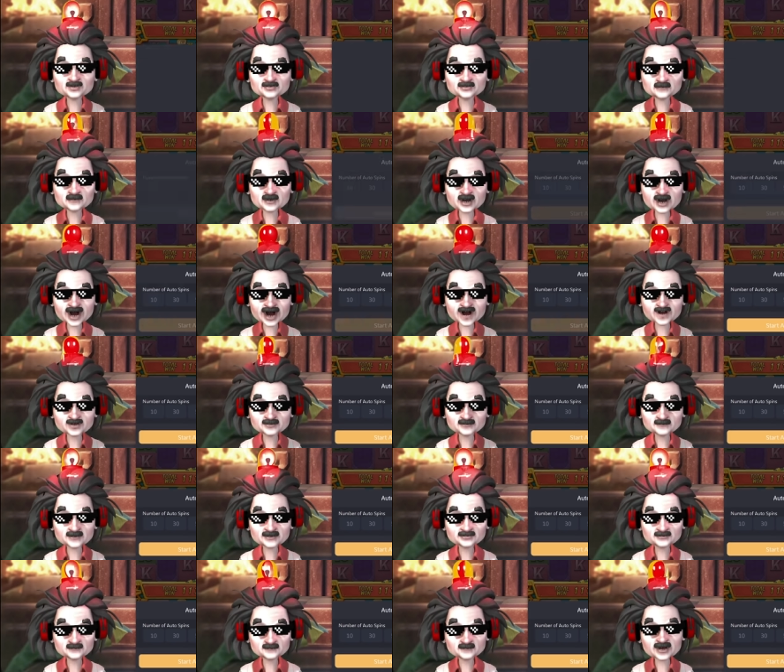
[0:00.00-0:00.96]
ไรกับเก
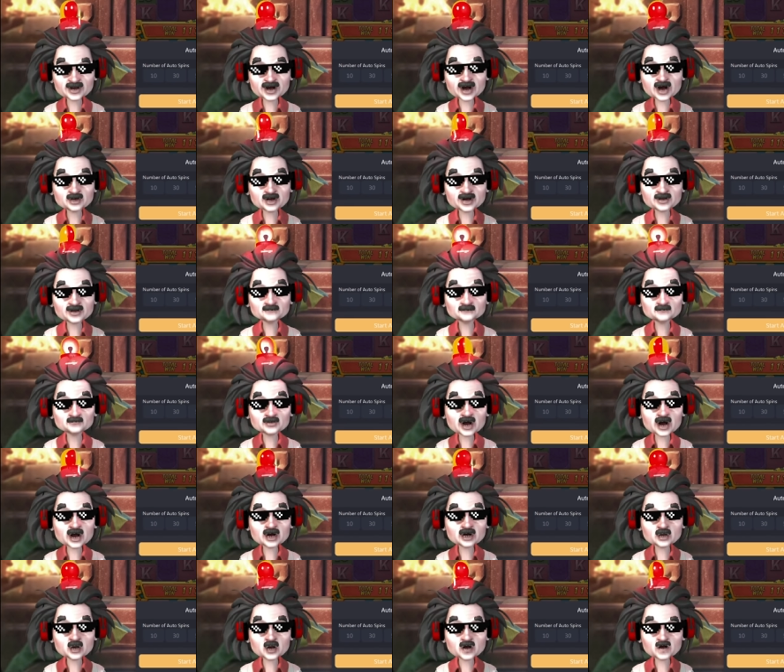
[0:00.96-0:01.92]
มสาวถ้ำหรือเปล่า
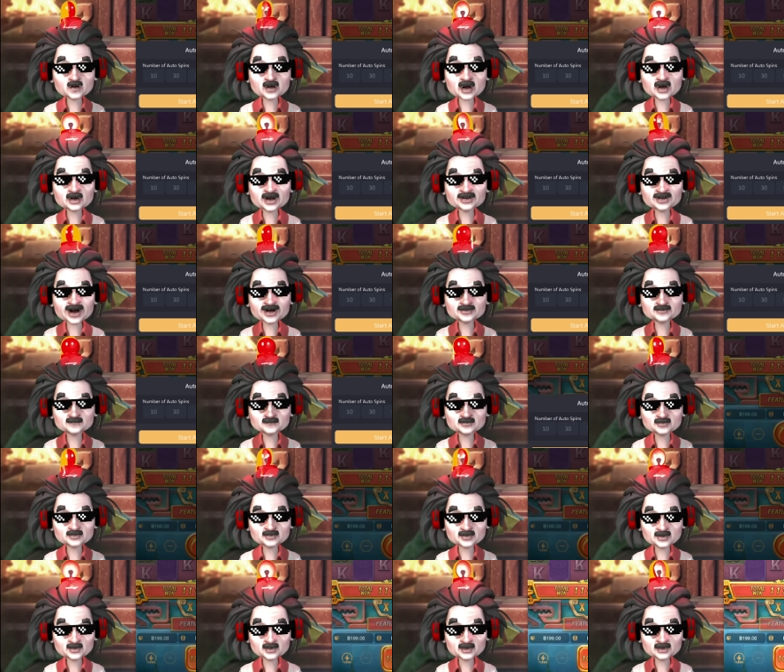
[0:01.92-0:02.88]
ก็ขออนุญาต
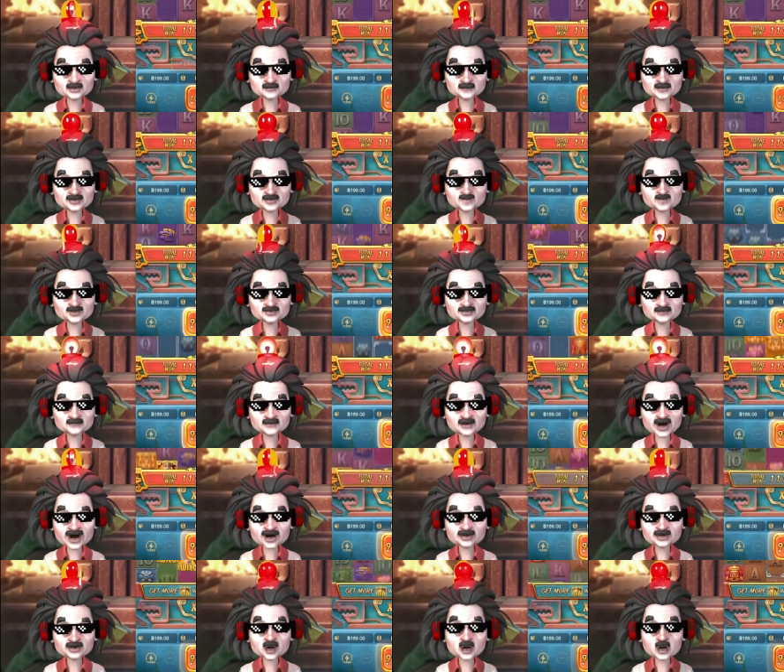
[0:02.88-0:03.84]
กดเบ็ด10 บาท
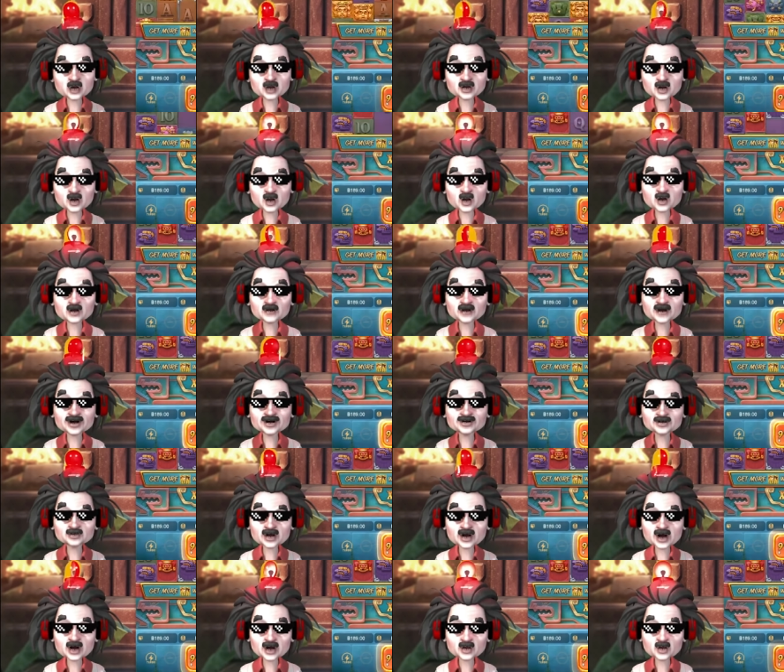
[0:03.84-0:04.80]
ออโต้พัน
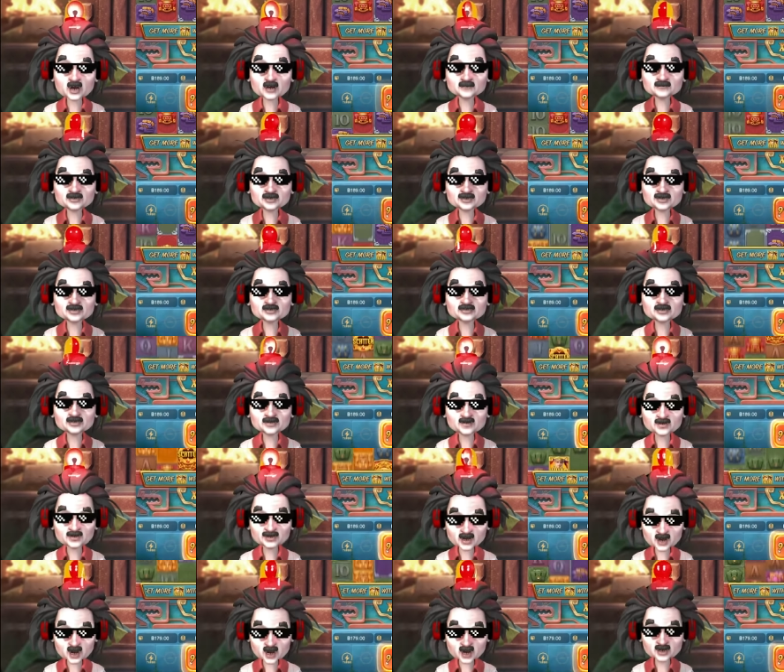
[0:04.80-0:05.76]
รอบแล้วกัน
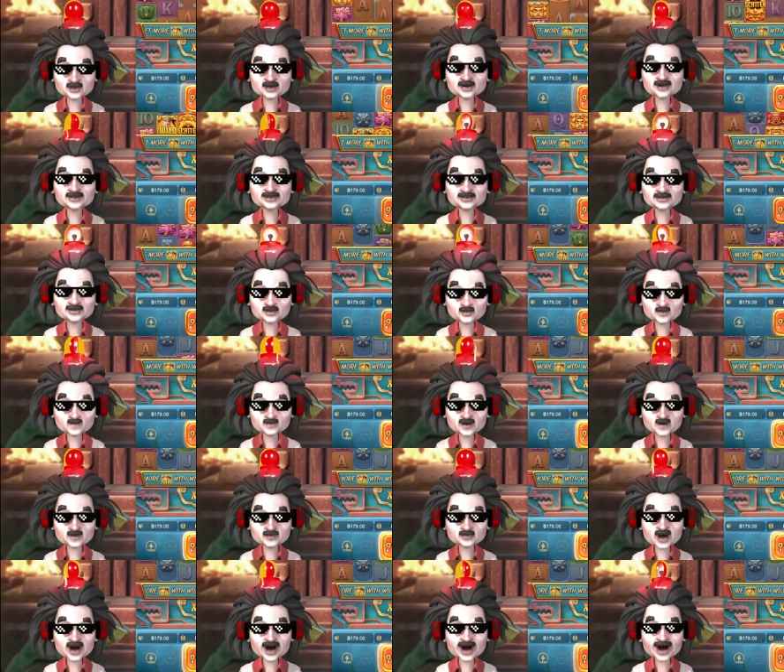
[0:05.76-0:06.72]
ช่วงนี้รู้สึก
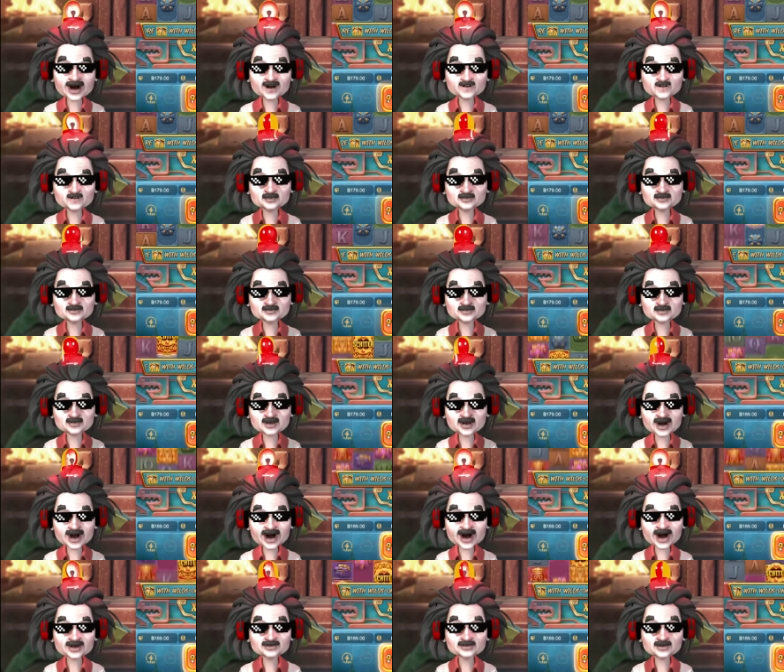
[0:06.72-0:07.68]
ว่าใส่
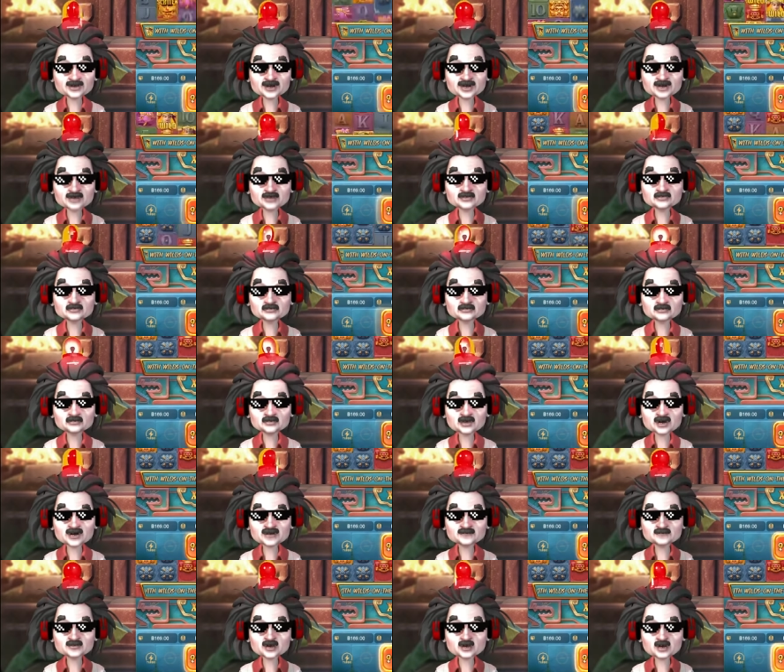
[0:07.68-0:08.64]
พั
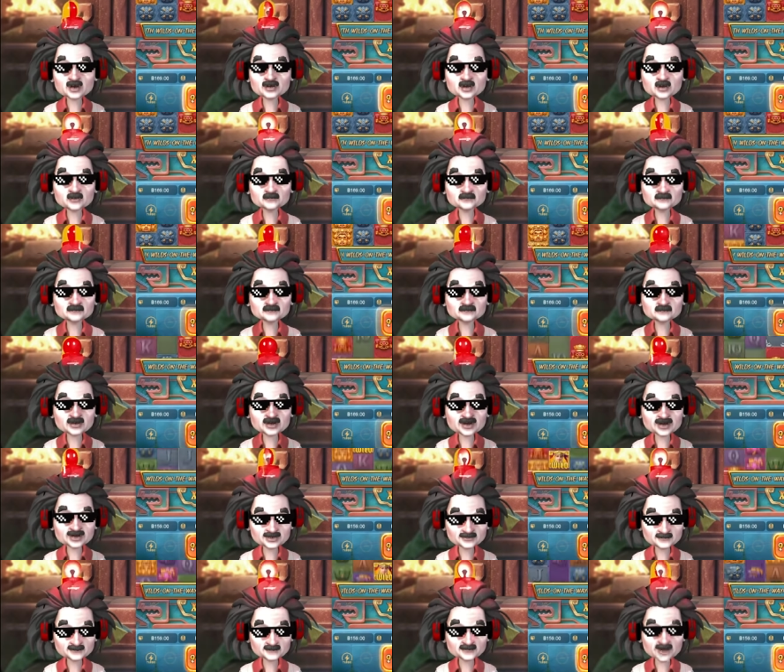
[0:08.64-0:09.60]
นรอบแม่ง
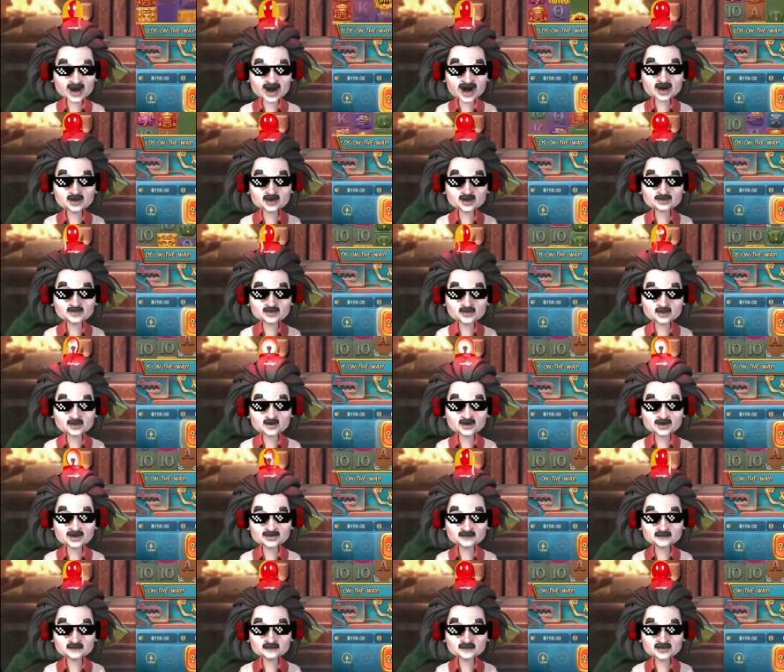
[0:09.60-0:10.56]
กำไรแทบทุกคลิ
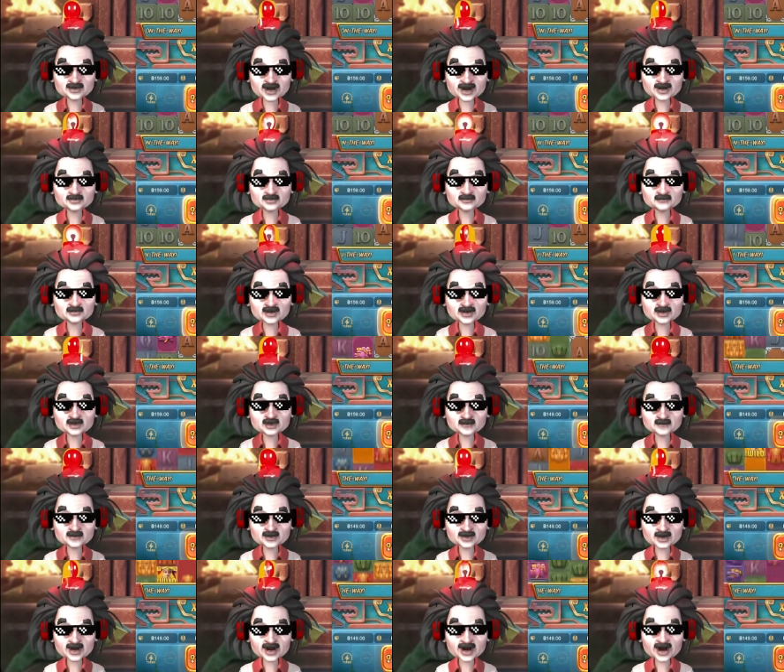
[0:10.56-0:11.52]
ปเลยนะไม่รู้เป็
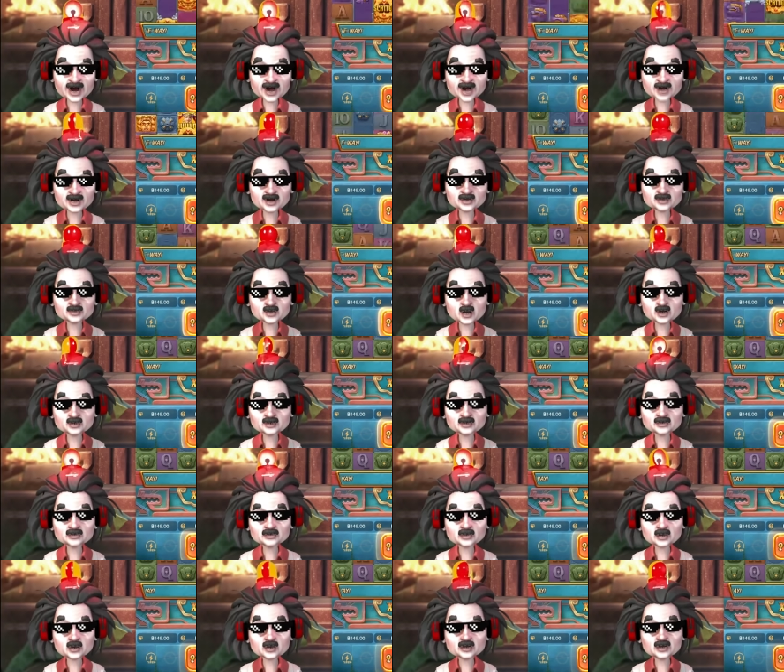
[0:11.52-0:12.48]
นอะไรนะก็ เดี๋ยว
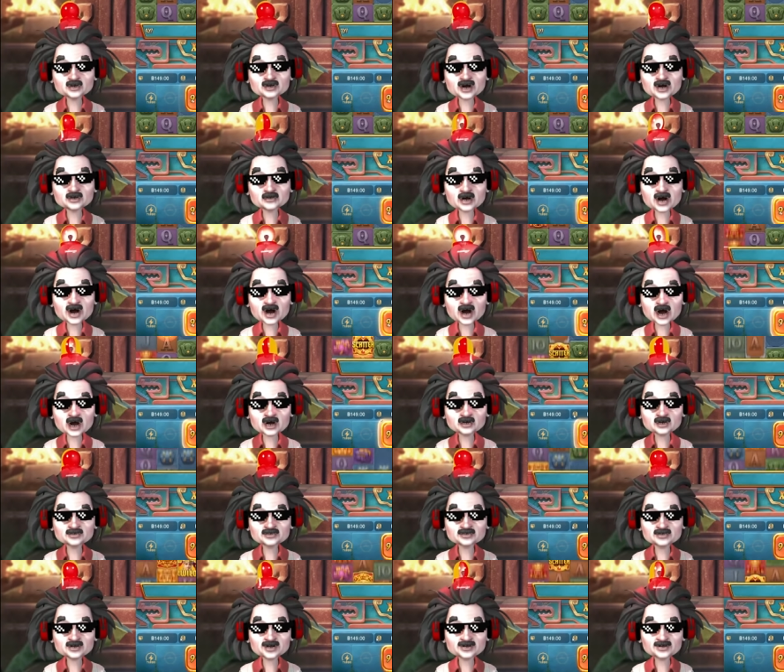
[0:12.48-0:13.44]
ดูแล้วกันว่าวัน
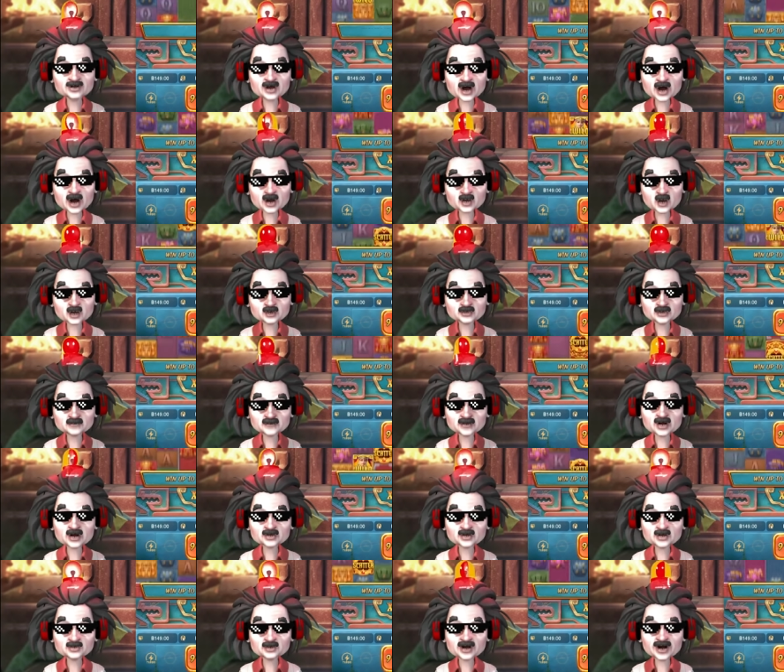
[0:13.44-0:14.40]
นี้จะรอดหรือเปล่า
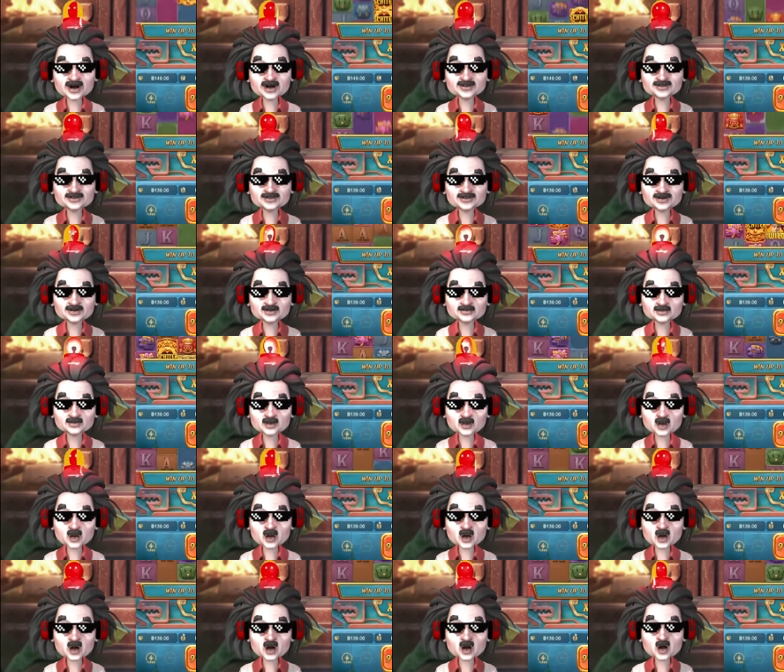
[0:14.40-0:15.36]
นะจ๊ะจิโก้
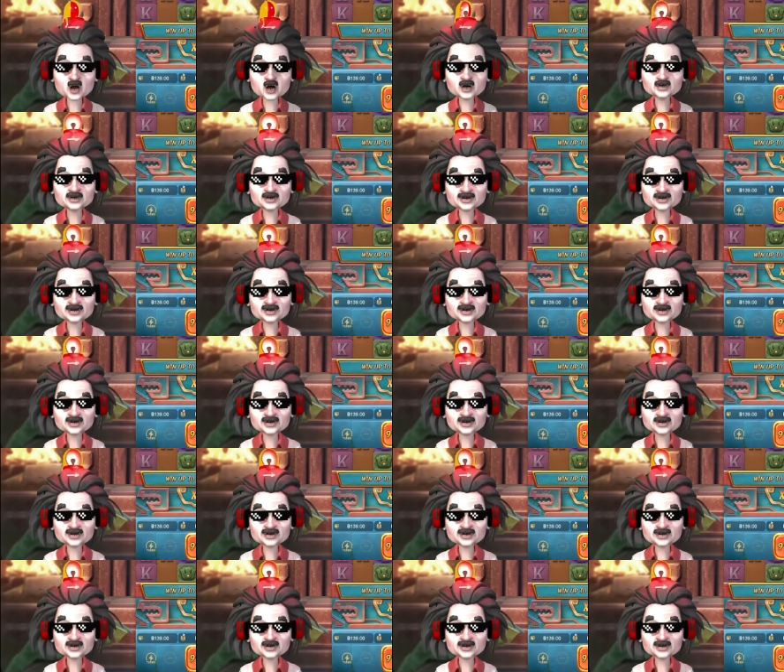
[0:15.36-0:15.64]
โอเค